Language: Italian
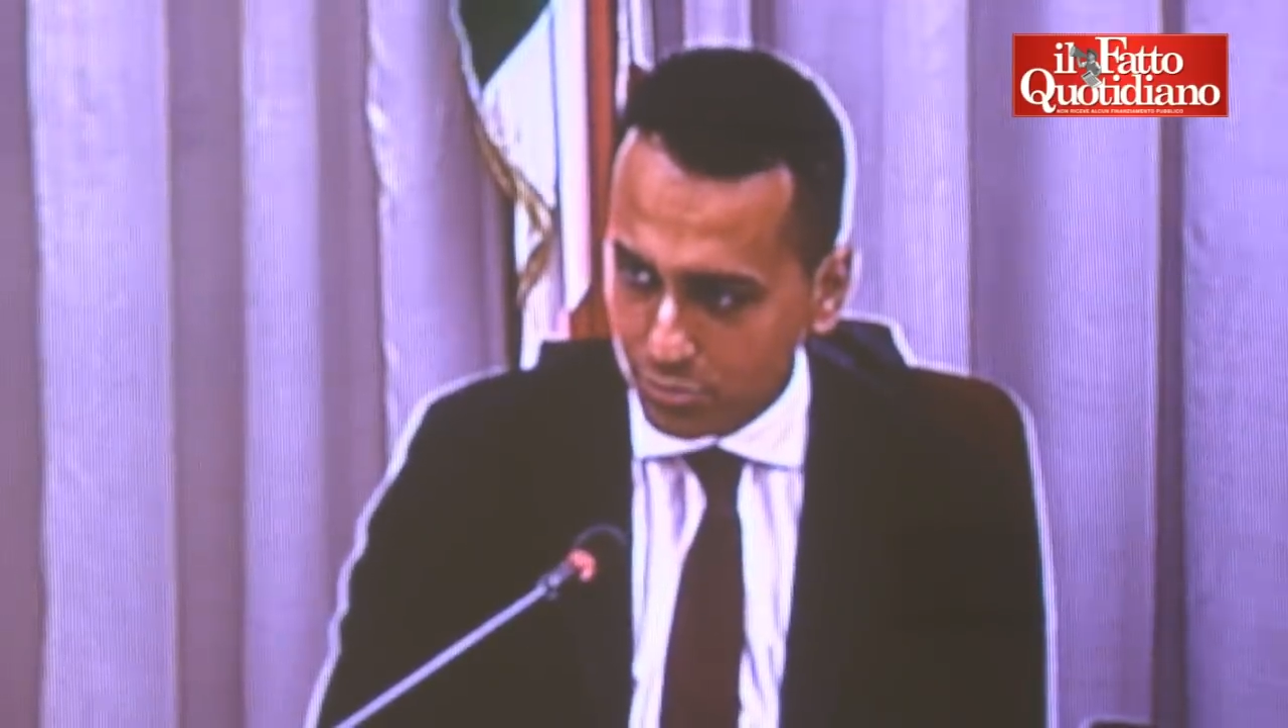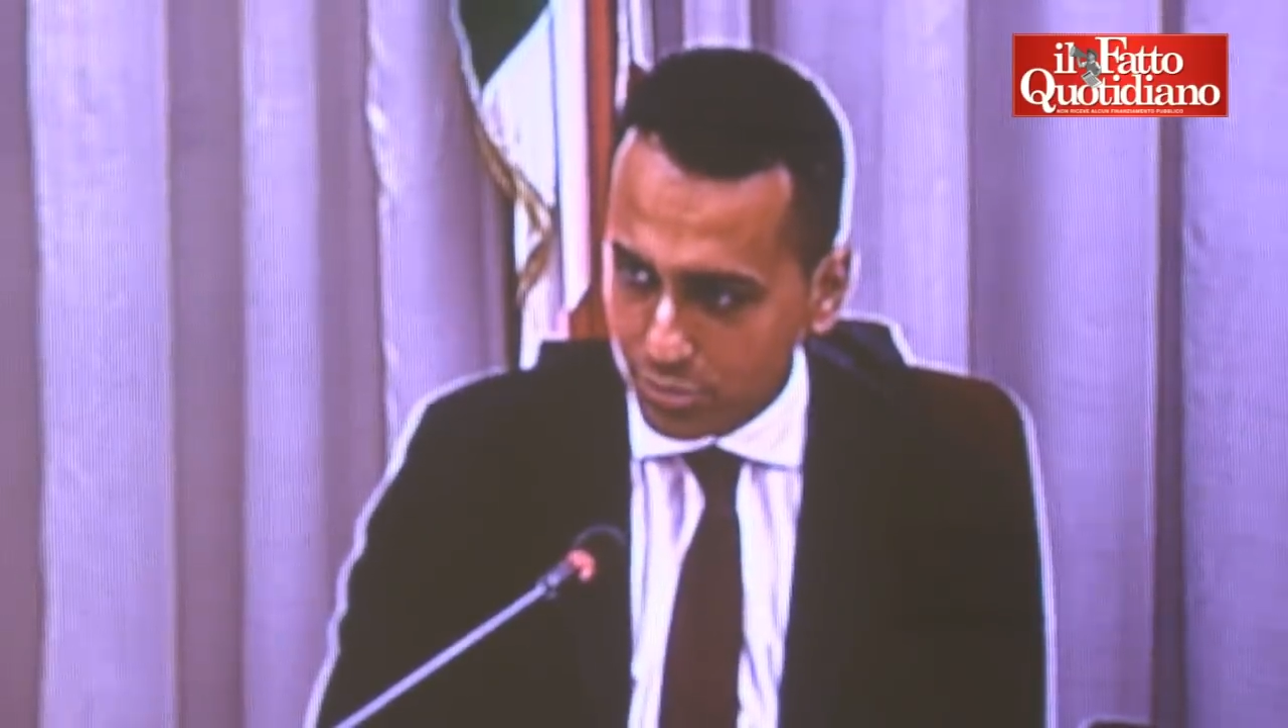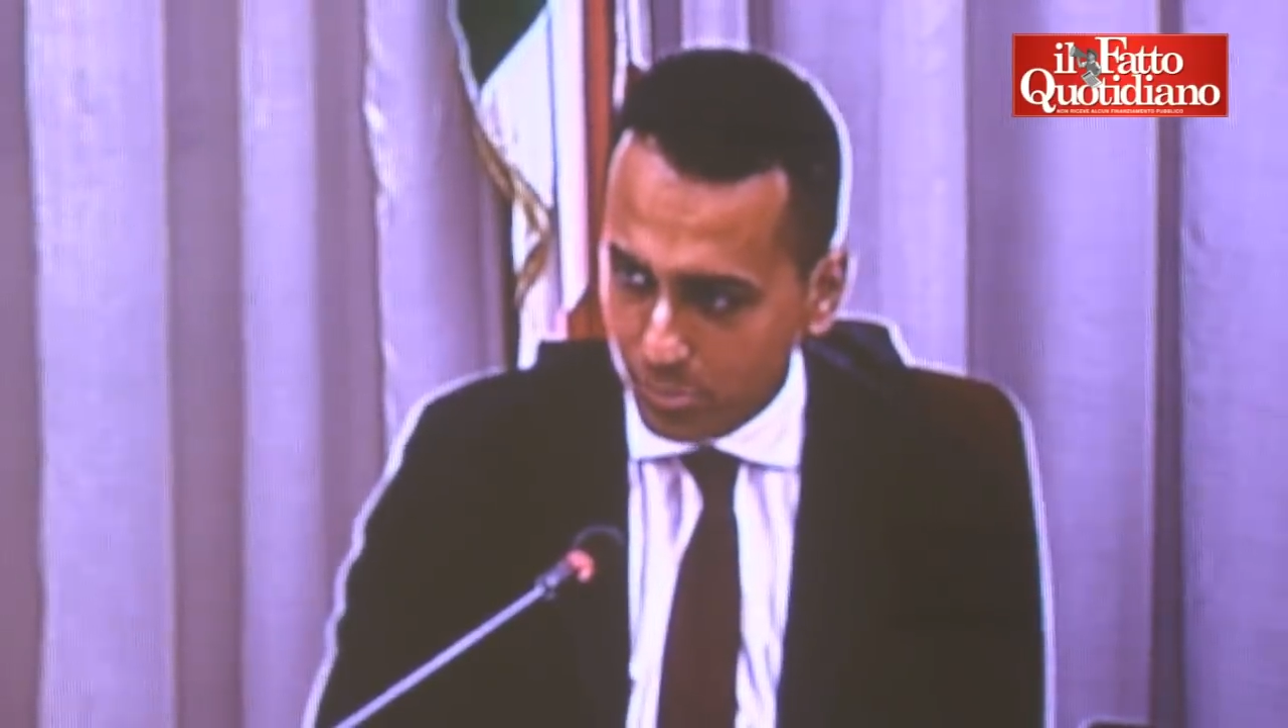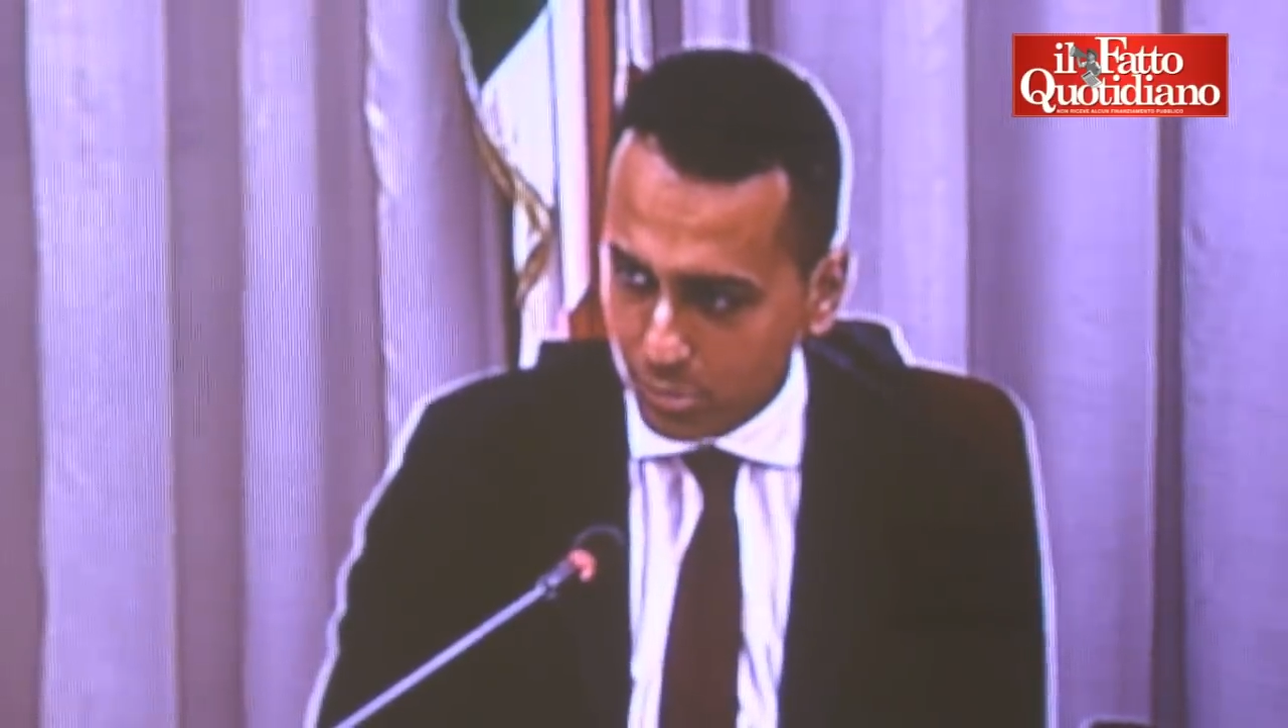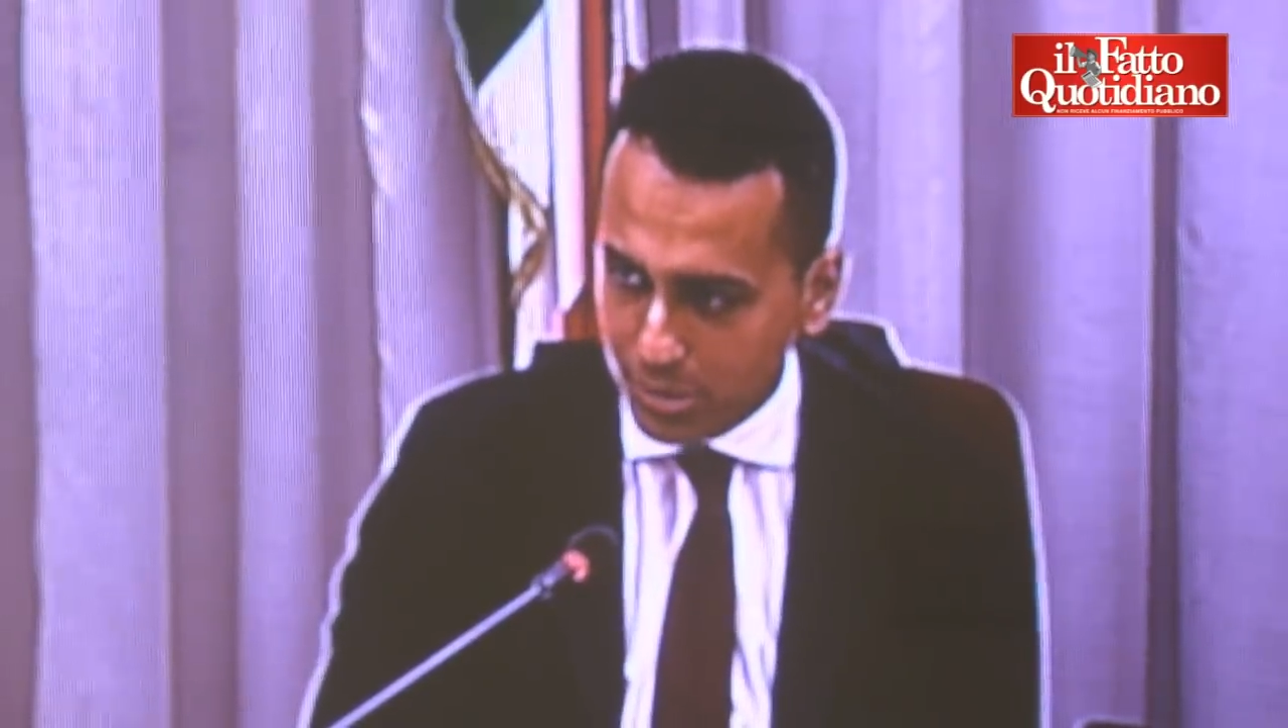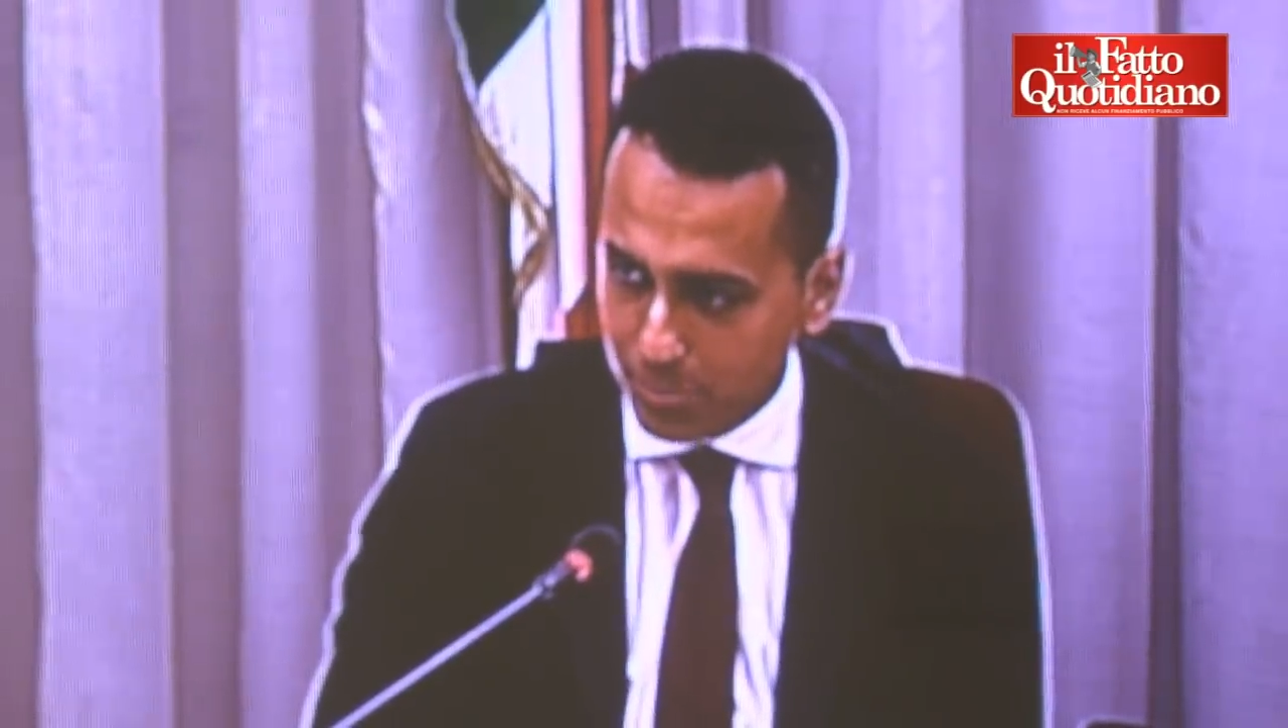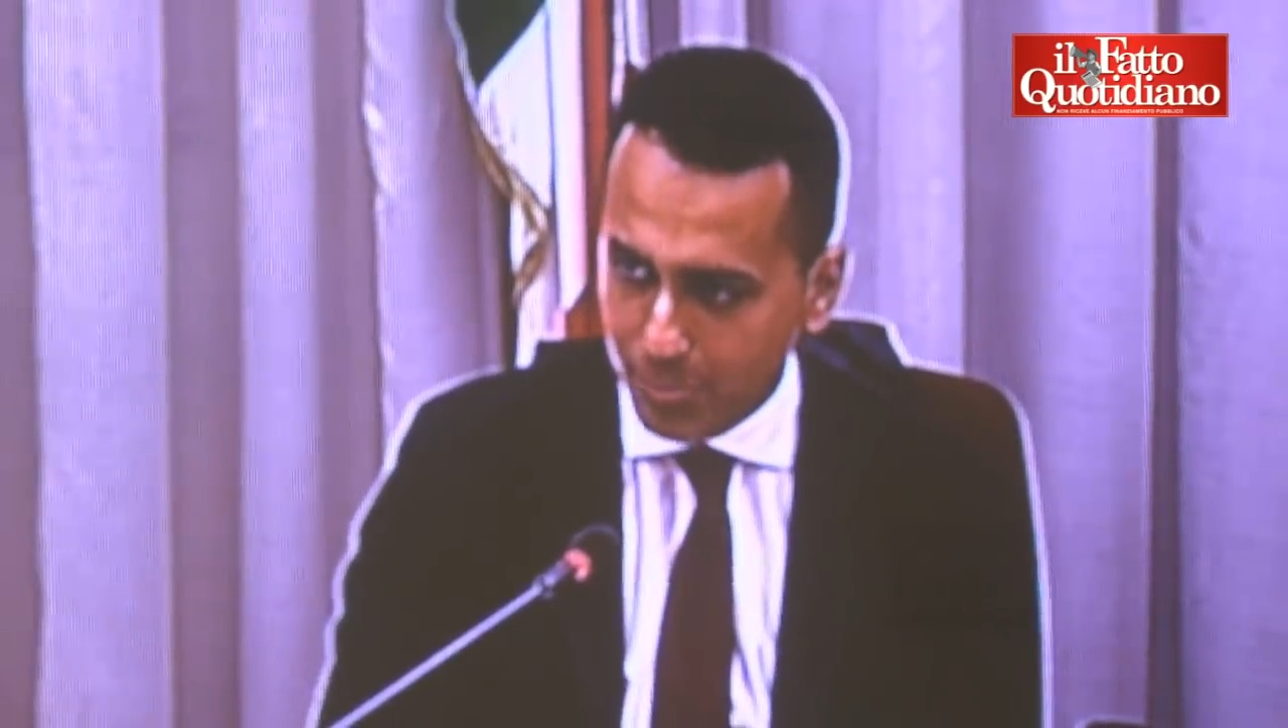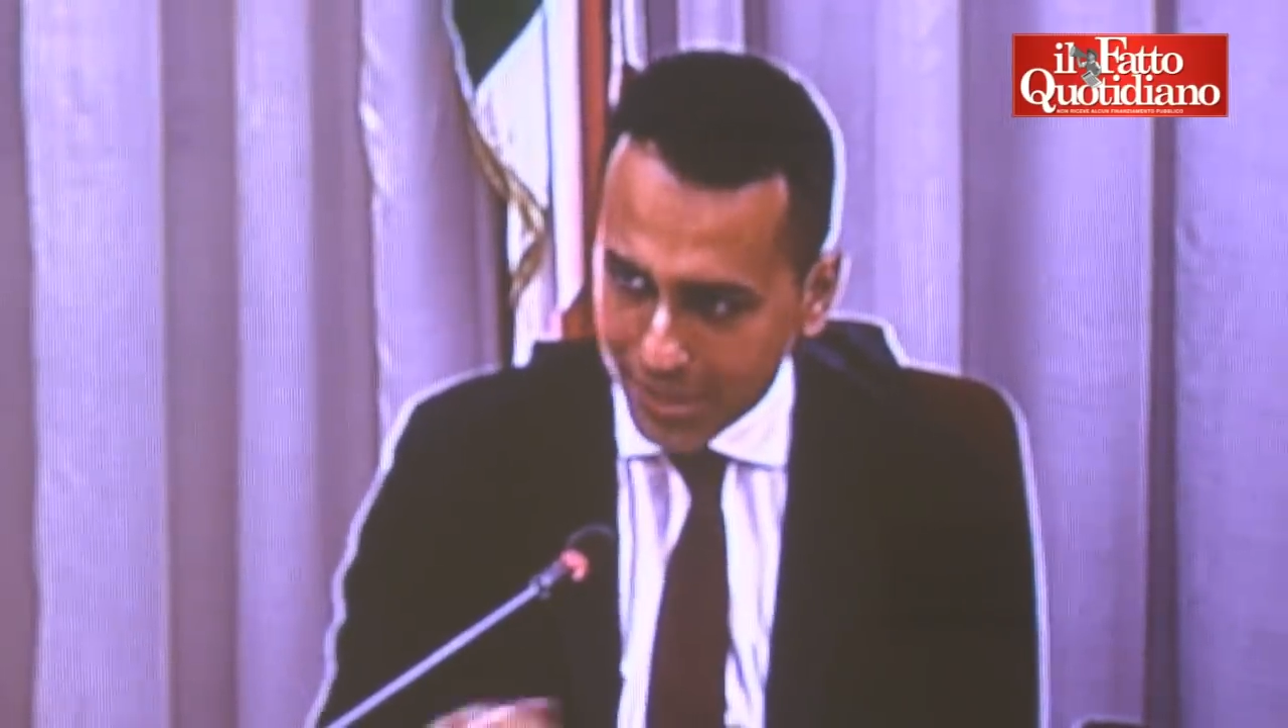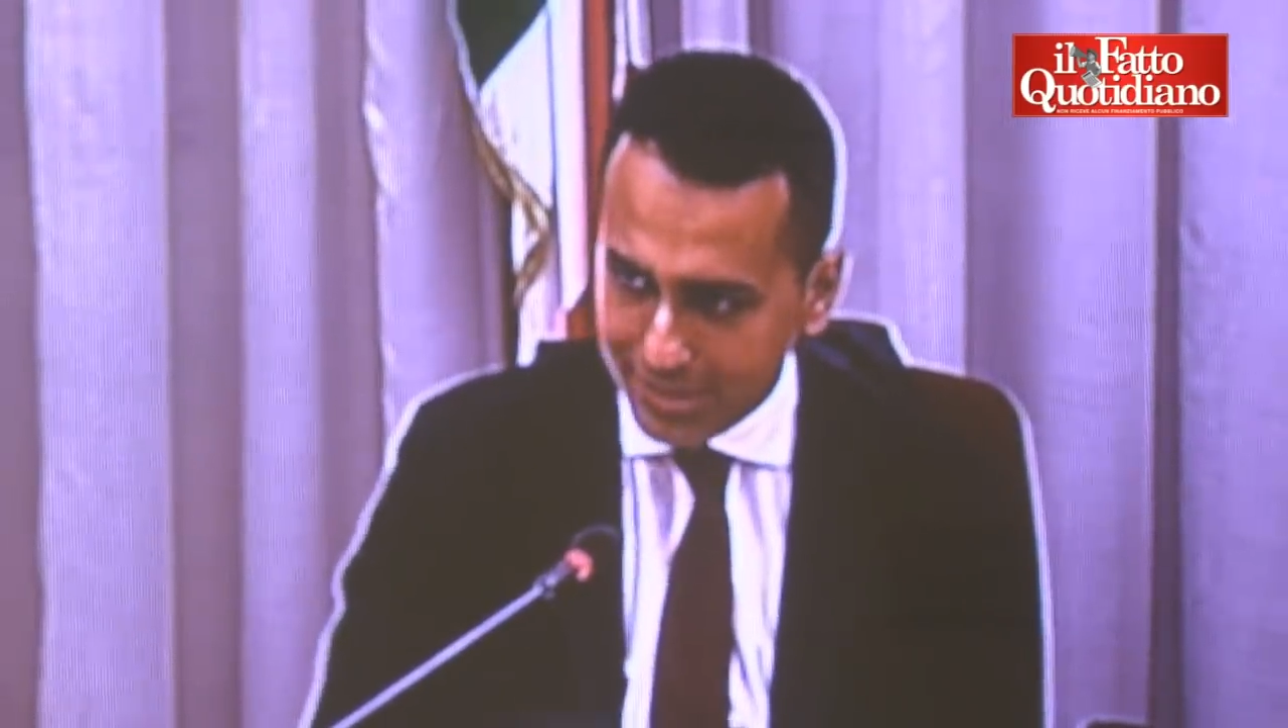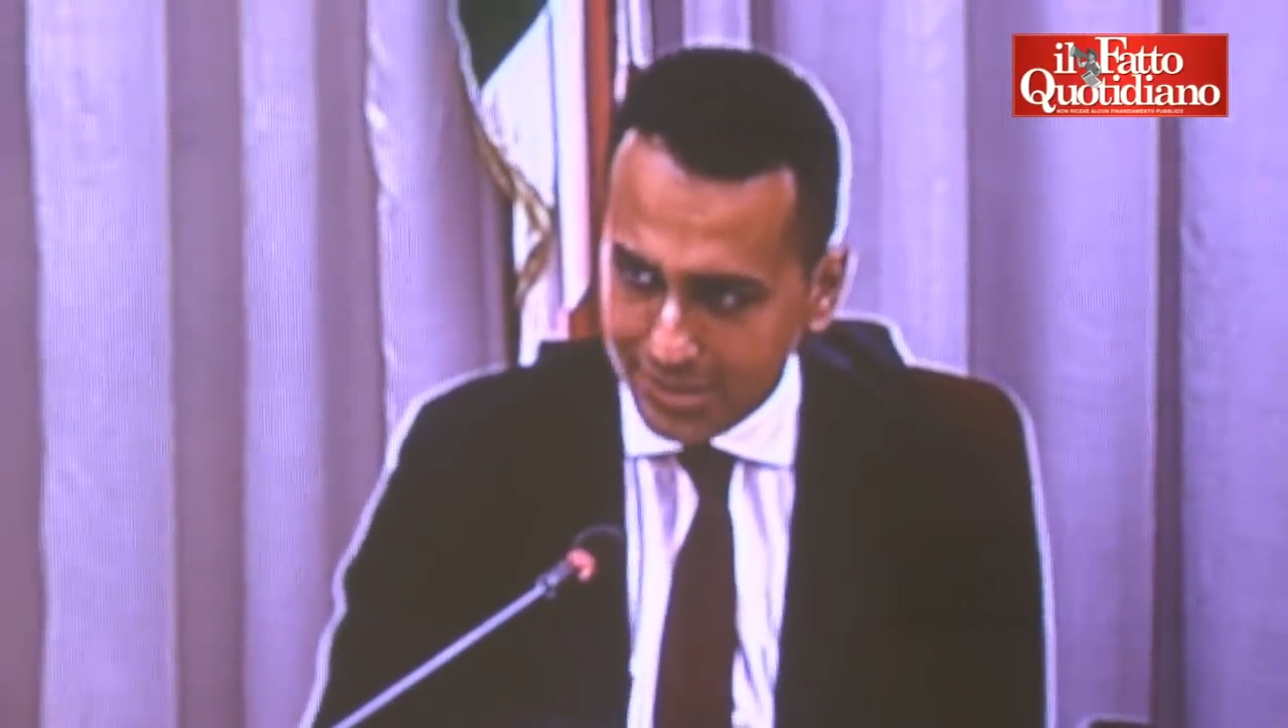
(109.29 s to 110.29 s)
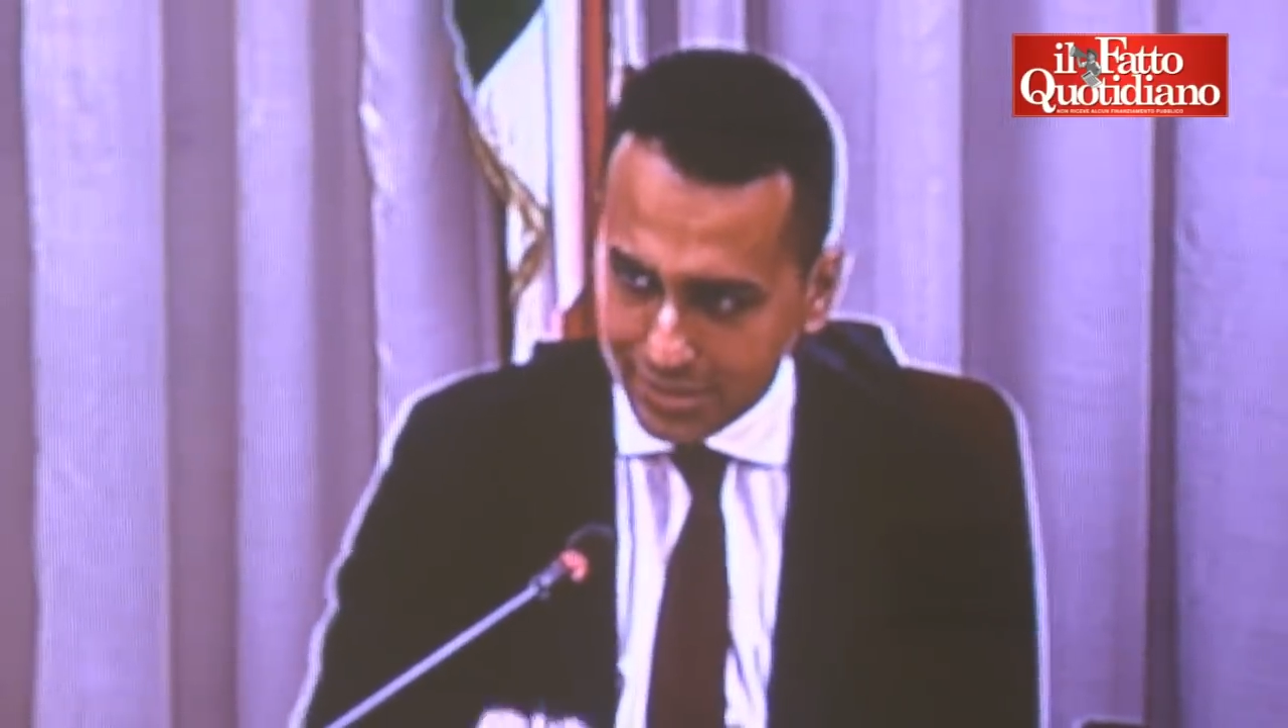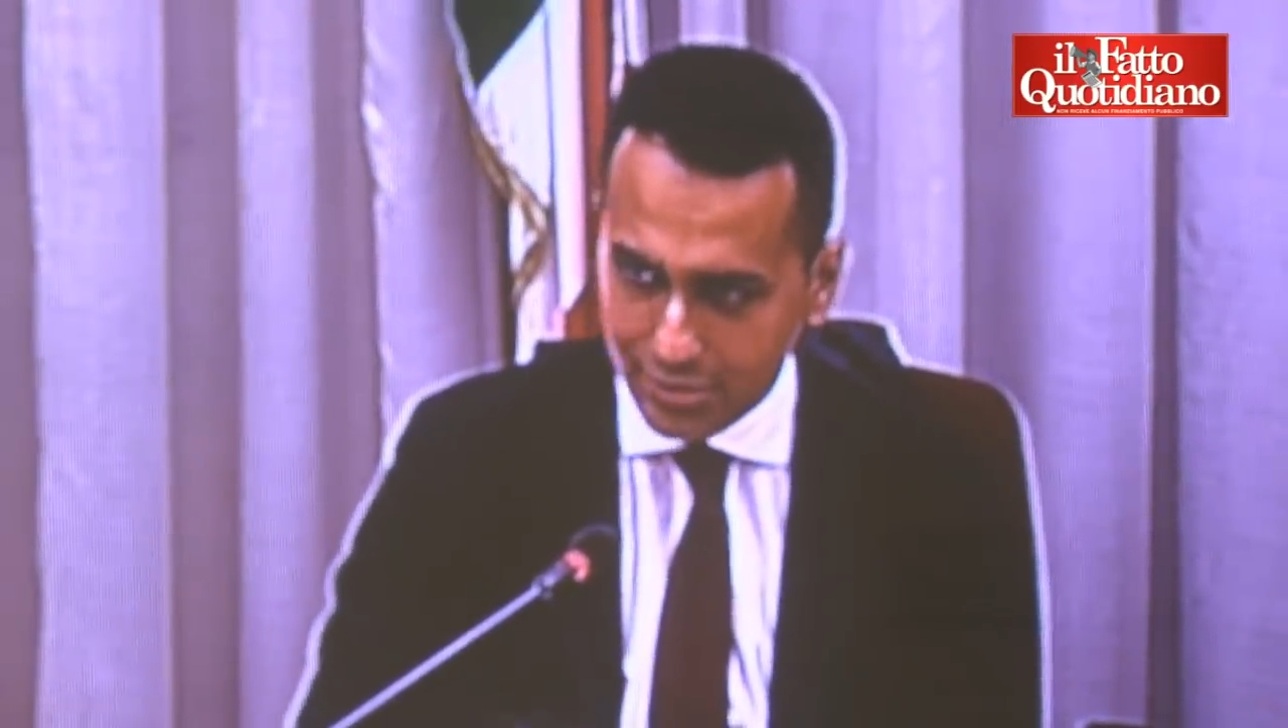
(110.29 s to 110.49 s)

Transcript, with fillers: di poter prendere